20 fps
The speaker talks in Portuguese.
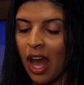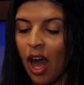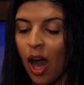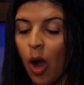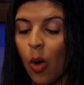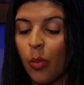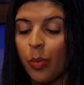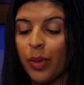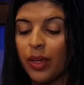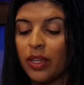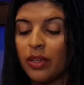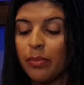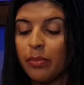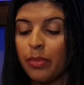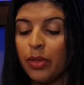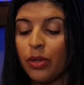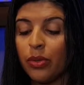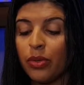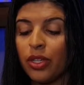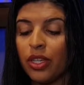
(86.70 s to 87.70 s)
Alpen
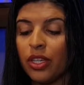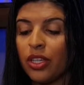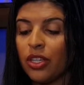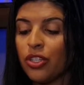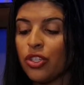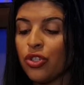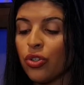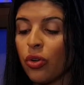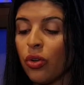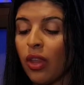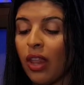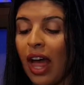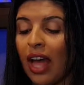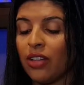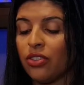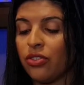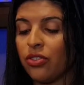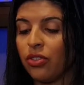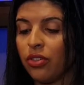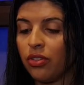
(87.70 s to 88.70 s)
Milk
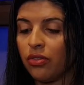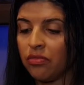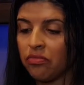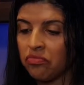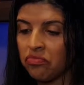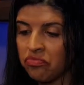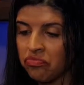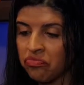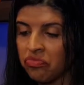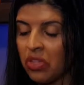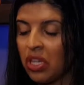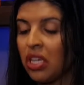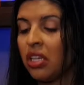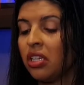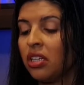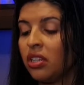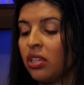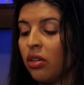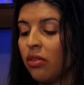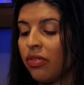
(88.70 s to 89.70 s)
Chocolate.
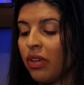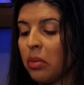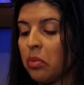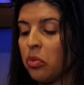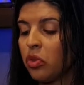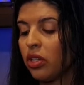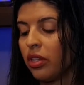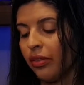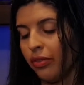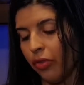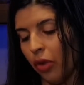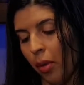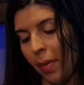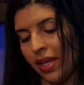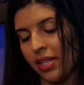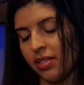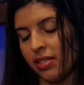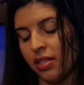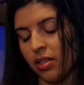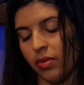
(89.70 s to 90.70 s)
Não vem muita
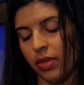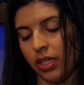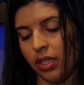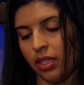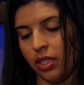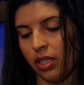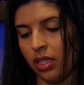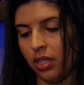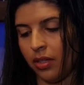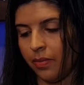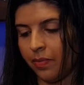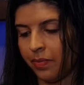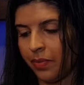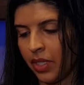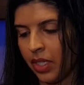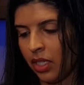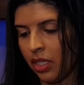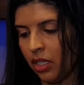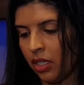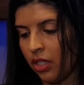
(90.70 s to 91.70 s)
informação aqui.
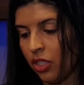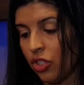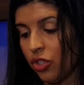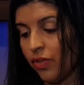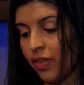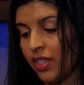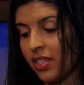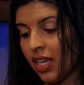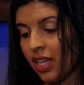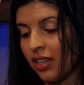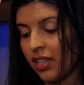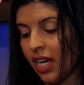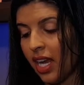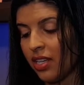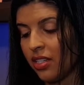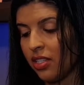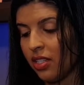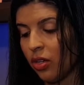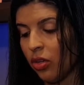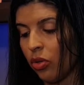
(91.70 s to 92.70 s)
Deixa eu ver se
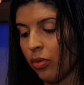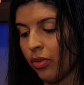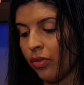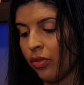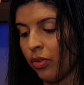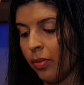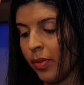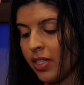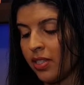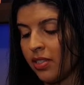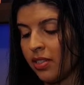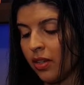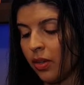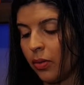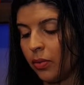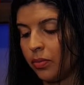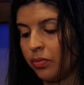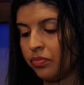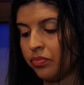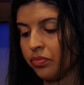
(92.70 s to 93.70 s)
atrás tem alguma informação.
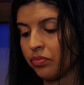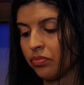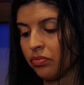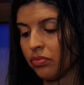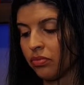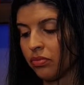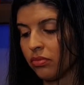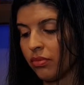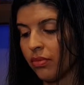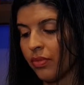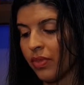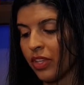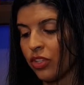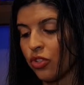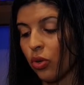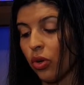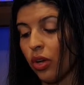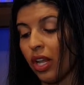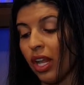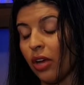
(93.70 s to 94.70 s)

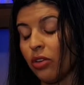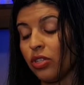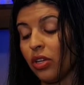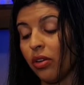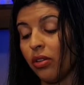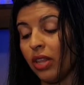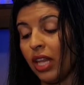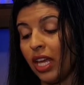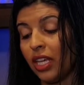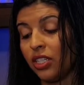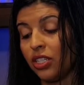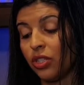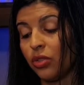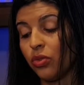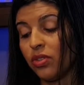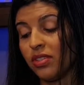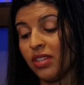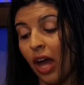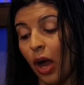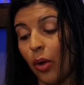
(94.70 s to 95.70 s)
Chocolate ao leite
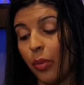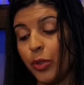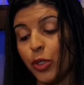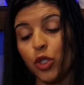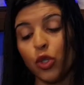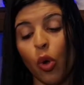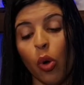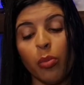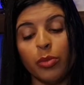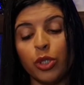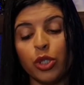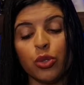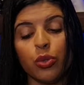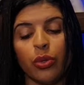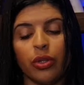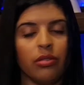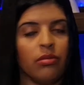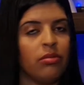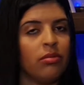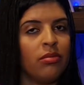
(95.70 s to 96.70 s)
dos Alpes com
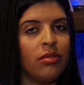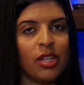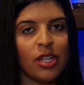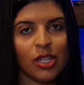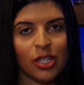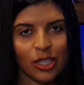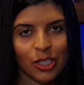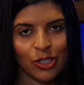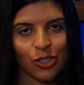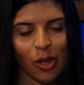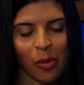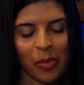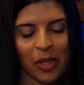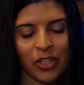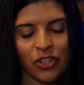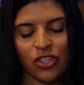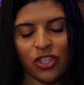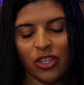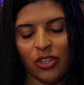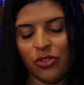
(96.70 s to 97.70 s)
biscoito.
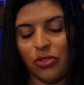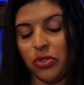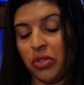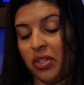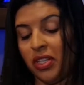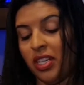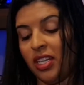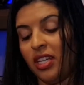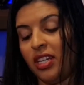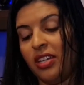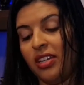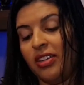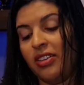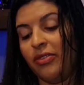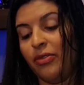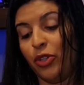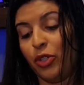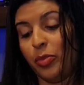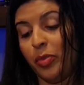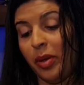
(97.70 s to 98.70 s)
Somente isso.
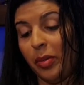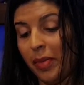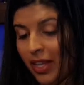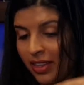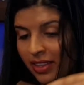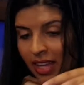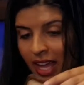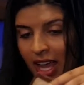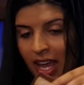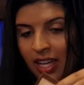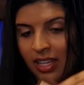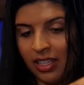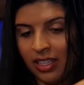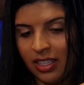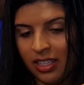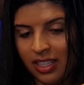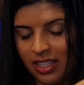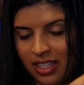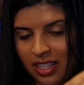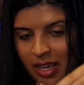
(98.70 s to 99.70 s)
Vou experimentar,
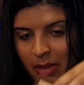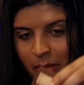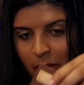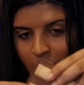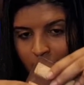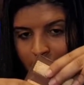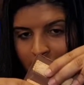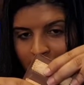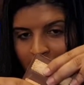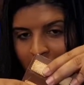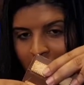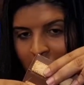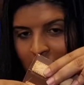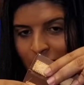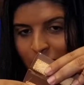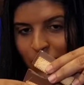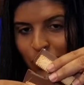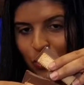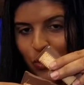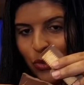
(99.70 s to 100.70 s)
quebrar um
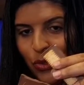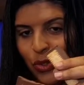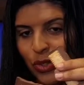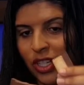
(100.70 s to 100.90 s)
pedaço.